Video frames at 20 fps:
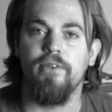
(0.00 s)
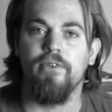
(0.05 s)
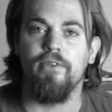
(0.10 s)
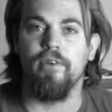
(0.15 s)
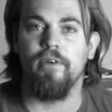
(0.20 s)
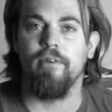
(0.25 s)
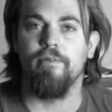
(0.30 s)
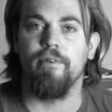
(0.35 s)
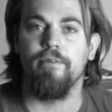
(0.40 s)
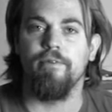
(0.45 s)

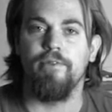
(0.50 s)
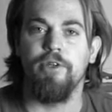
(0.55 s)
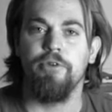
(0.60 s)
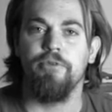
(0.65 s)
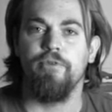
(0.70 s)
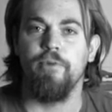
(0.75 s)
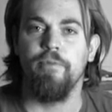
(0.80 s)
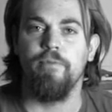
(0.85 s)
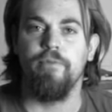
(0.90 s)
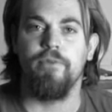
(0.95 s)
es äh, für
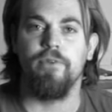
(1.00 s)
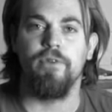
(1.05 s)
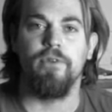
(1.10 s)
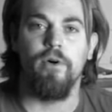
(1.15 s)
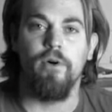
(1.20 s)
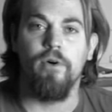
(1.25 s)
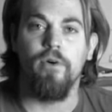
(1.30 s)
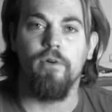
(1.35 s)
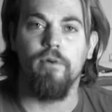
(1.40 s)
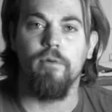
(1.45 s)

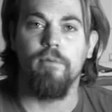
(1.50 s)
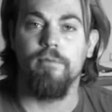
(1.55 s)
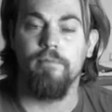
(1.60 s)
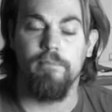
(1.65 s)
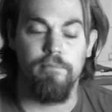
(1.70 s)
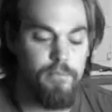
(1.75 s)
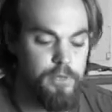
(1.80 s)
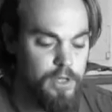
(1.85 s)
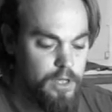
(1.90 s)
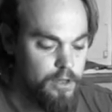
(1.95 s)
54 Euro
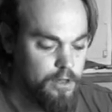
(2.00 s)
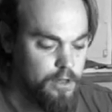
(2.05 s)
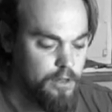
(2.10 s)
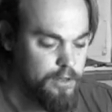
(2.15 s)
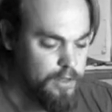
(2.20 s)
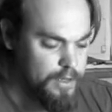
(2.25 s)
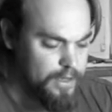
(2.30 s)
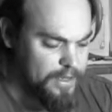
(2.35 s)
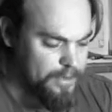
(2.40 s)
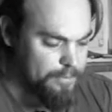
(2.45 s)
im äh,
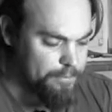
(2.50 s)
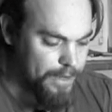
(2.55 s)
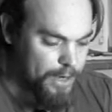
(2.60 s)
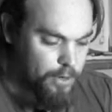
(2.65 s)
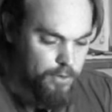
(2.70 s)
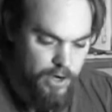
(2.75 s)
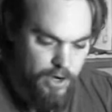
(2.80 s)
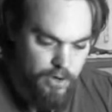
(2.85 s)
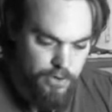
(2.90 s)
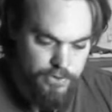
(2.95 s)

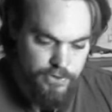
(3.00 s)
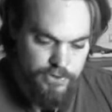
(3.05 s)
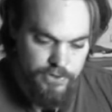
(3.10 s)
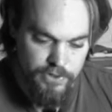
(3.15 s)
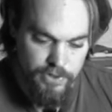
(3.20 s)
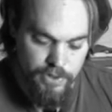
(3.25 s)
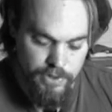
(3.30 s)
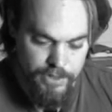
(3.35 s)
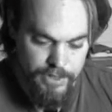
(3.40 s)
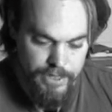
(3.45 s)

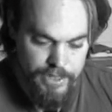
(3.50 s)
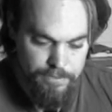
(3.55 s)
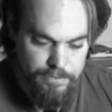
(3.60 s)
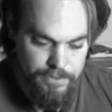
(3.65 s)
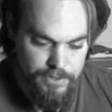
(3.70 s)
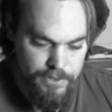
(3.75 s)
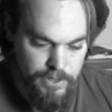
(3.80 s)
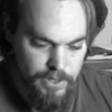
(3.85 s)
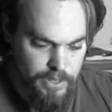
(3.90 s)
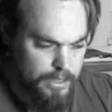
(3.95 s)
Bauhaus
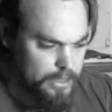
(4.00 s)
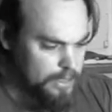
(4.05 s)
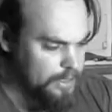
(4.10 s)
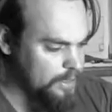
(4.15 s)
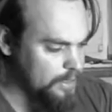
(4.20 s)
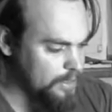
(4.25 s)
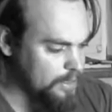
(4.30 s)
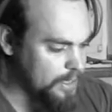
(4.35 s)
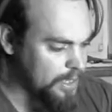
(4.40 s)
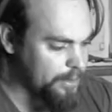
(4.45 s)
gibt.
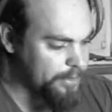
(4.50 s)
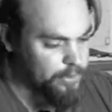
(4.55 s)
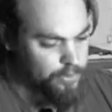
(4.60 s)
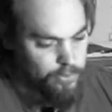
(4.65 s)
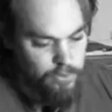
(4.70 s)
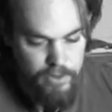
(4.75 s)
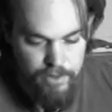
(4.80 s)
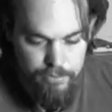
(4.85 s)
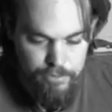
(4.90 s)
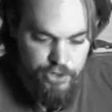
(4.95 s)
Äh, kann man
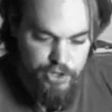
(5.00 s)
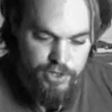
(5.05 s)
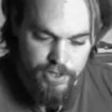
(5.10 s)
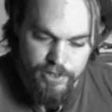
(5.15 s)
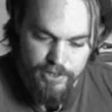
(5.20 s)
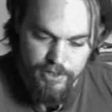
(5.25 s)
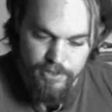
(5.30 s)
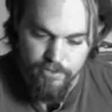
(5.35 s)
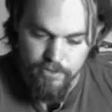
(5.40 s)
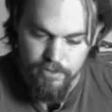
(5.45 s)
online
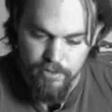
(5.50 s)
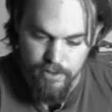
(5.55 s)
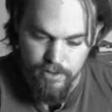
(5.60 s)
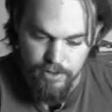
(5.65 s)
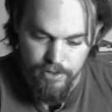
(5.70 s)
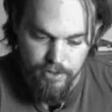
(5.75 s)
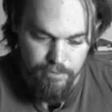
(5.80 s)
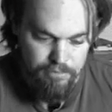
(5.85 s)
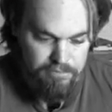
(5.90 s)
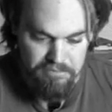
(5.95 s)
bestellen oder
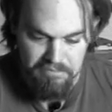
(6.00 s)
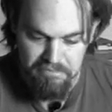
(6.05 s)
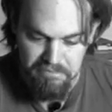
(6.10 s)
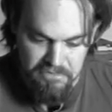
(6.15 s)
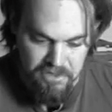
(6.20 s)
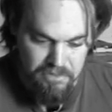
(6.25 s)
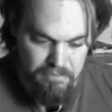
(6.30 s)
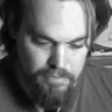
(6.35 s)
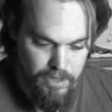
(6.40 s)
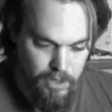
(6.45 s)
halt eben
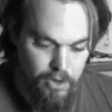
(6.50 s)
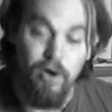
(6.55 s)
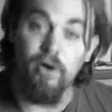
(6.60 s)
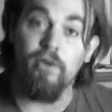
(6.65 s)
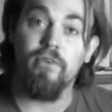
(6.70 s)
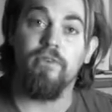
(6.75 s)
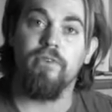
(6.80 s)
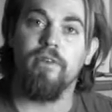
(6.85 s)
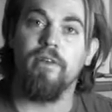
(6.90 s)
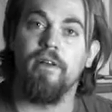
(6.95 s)
im
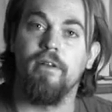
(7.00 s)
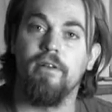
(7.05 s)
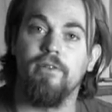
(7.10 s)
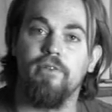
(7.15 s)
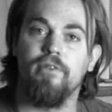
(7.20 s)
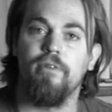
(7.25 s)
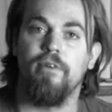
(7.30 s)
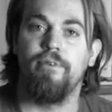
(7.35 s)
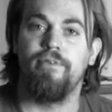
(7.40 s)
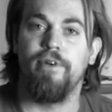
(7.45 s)
Bauhaus
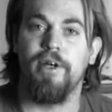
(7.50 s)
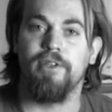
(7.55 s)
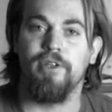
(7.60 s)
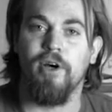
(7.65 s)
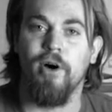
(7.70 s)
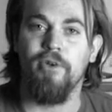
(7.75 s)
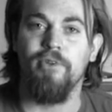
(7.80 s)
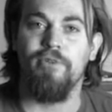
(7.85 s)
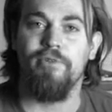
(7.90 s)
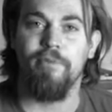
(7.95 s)
seines
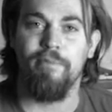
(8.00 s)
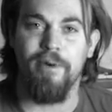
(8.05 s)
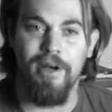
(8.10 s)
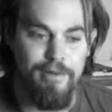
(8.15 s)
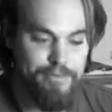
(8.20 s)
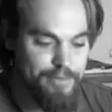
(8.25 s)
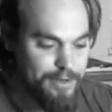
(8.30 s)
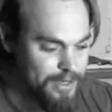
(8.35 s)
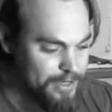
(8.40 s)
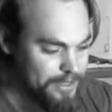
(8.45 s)
Vertrauens
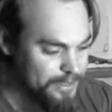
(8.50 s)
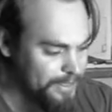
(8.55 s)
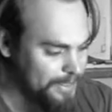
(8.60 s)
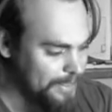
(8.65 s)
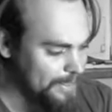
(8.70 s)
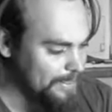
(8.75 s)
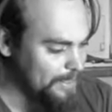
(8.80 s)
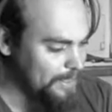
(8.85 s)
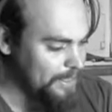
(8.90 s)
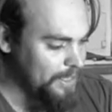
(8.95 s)
vorbeifahren.
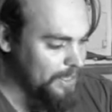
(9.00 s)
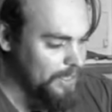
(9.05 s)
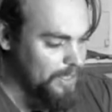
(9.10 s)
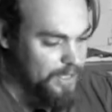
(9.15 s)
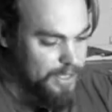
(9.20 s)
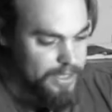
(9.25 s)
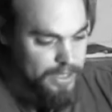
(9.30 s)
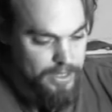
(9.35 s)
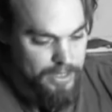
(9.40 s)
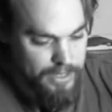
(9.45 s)

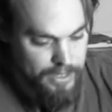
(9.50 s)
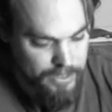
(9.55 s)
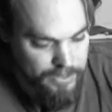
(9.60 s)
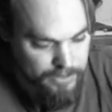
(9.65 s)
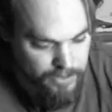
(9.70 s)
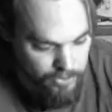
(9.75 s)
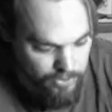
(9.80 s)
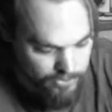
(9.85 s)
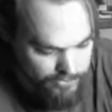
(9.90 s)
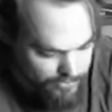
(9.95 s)

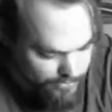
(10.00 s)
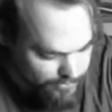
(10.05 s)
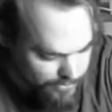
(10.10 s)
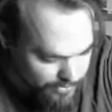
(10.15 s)
Äh, kostet